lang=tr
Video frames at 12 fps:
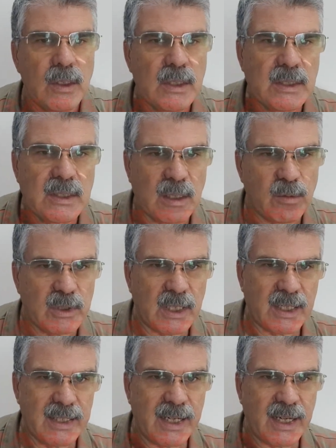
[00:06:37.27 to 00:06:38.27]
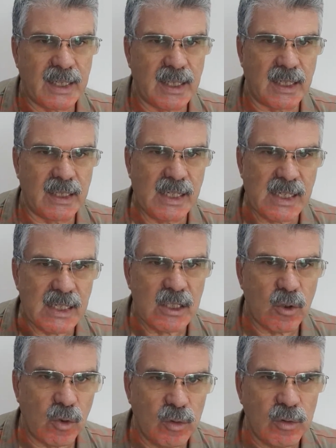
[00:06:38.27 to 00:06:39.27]
Sarımsak ne kadar ince
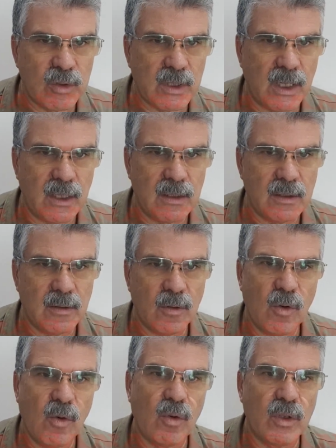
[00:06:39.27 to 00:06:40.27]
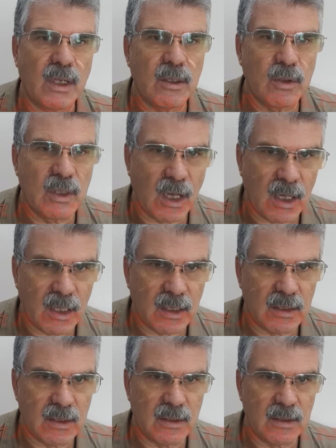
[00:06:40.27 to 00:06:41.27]
olursa o kadar
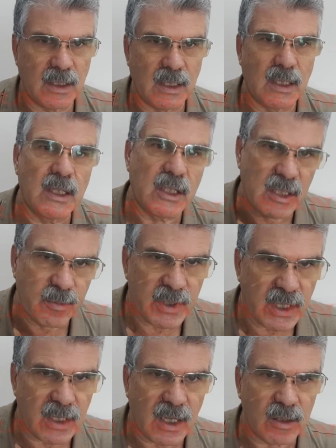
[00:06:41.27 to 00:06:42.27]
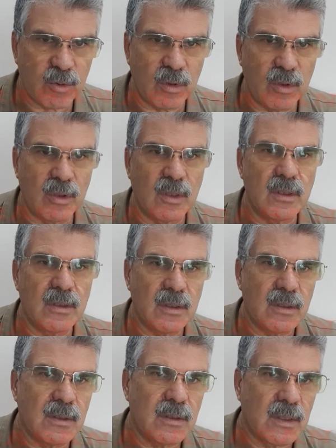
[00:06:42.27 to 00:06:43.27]
daha e, içimi de rahat oluyor.
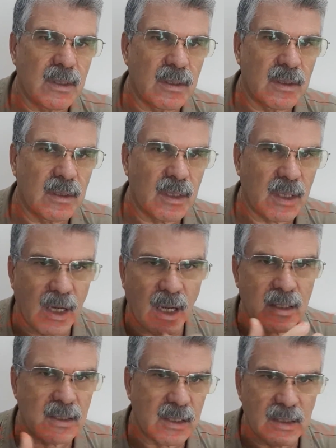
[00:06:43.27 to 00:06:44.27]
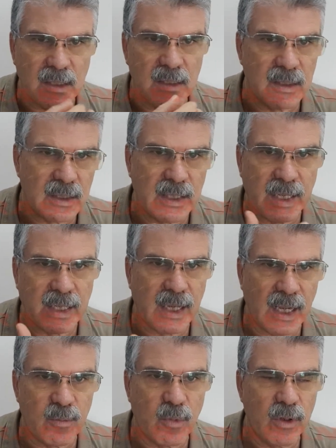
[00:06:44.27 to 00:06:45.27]
E, ağzına dek
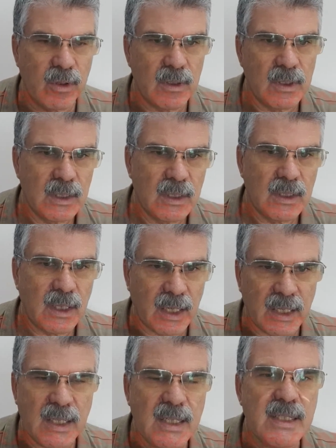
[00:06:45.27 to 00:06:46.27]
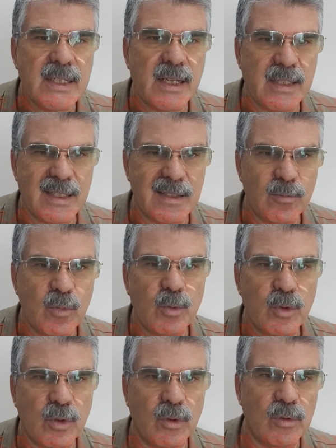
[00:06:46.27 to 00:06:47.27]
gelmiyor. Hani incelsin.
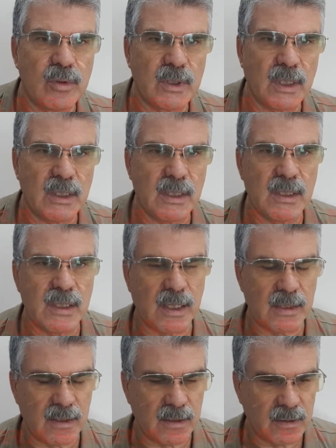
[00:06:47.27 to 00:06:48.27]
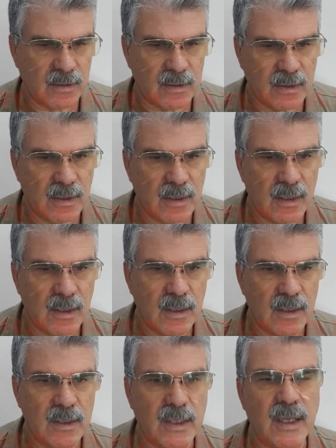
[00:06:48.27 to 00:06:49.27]
Mümkün olduğunca incelsin.
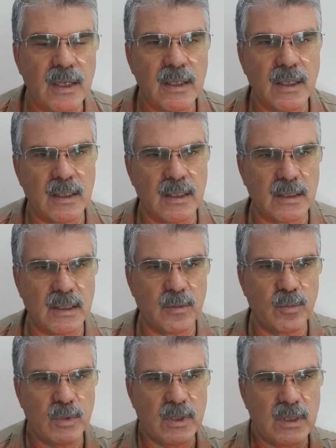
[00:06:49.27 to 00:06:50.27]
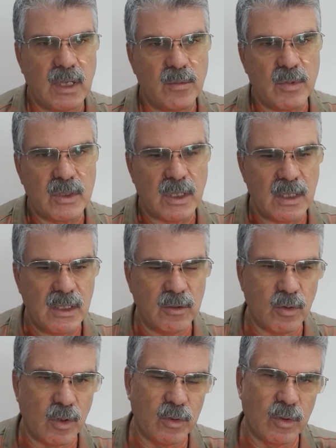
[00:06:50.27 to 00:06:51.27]
Değerli kardeşlerim, sarımsağı
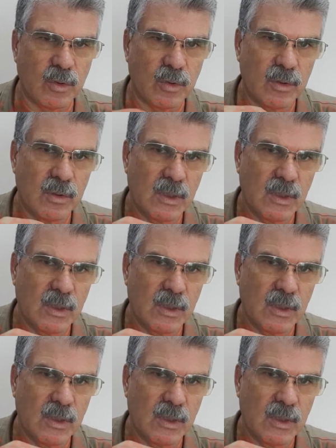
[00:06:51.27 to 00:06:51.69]
koyduk.